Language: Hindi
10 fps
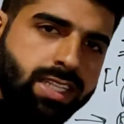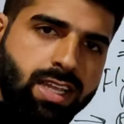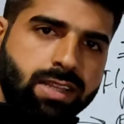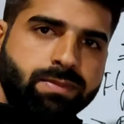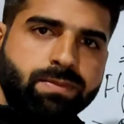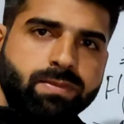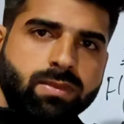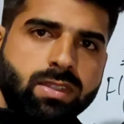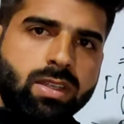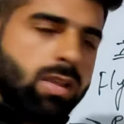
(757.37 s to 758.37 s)
देता है
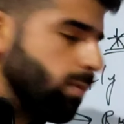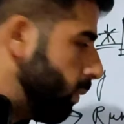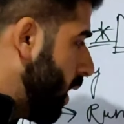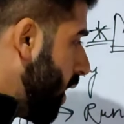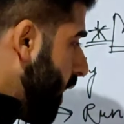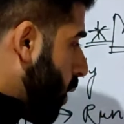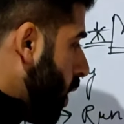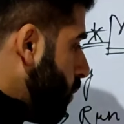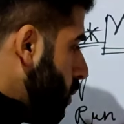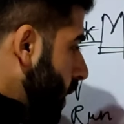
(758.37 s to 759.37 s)
प्लॉट ने
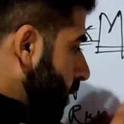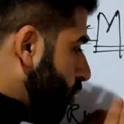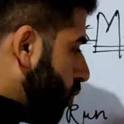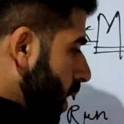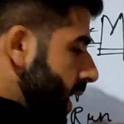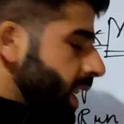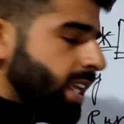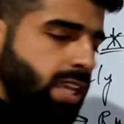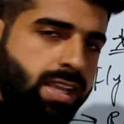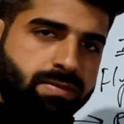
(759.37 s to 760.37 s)
कोई मोमेंट शो ही नहीं
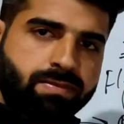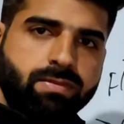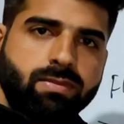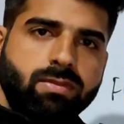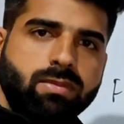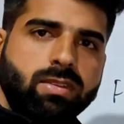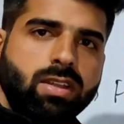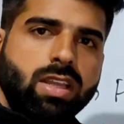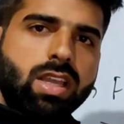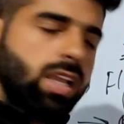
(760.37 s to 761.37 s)
किए
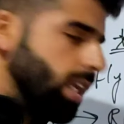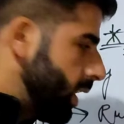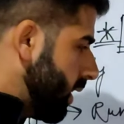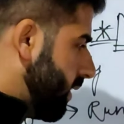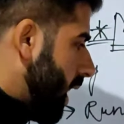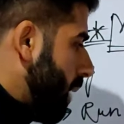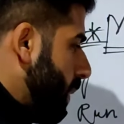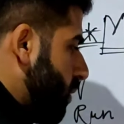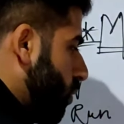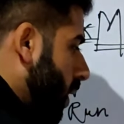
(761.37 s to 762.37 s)
जहां
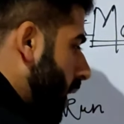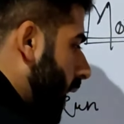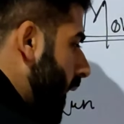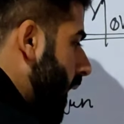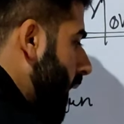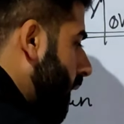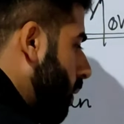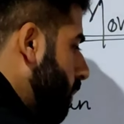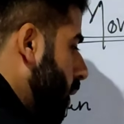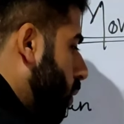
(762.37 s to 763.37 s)
पे इसको लगाया गया
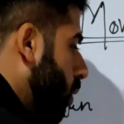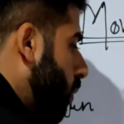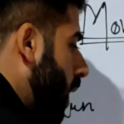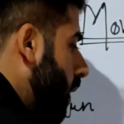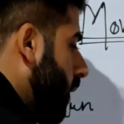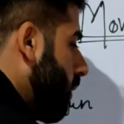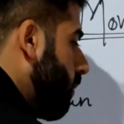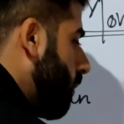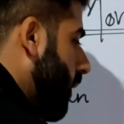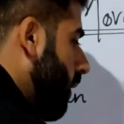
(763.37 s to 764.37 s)
था बिल्कुल वहां
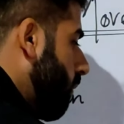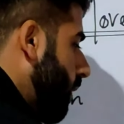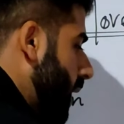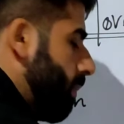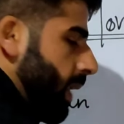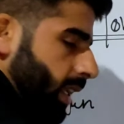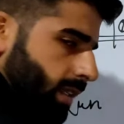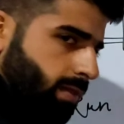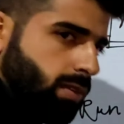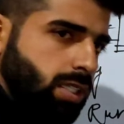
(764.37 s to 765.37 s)
मतलब वहीं पे है
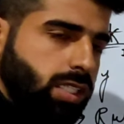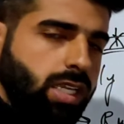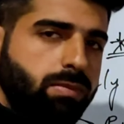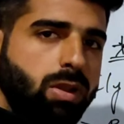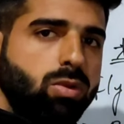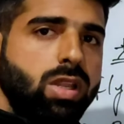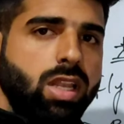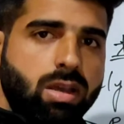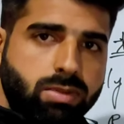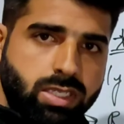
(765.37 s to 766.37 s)
ये ये बिल्कुल
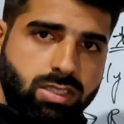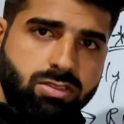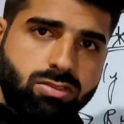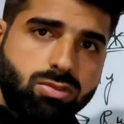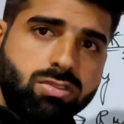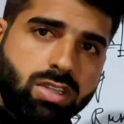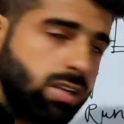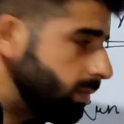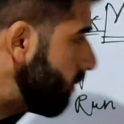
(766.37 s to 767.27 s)
हिला भी नहीं सो सर